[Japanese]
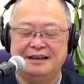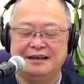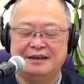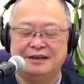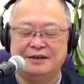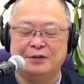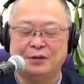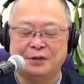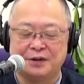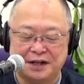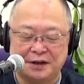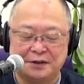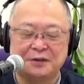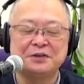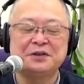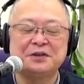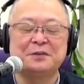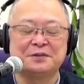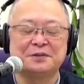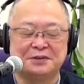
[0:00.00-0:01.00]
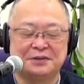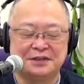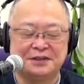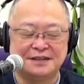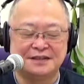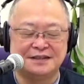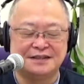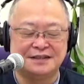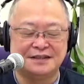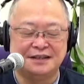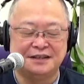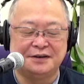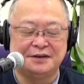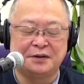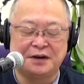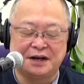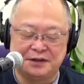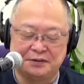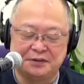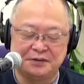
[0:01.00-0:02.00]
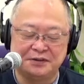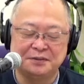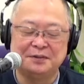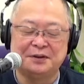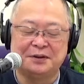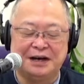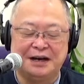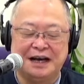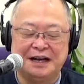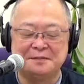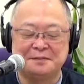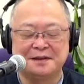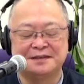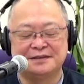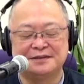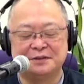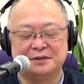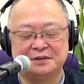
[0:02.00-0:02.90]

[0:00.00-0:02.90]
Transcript: コロナのこともそうですし他のこともあります。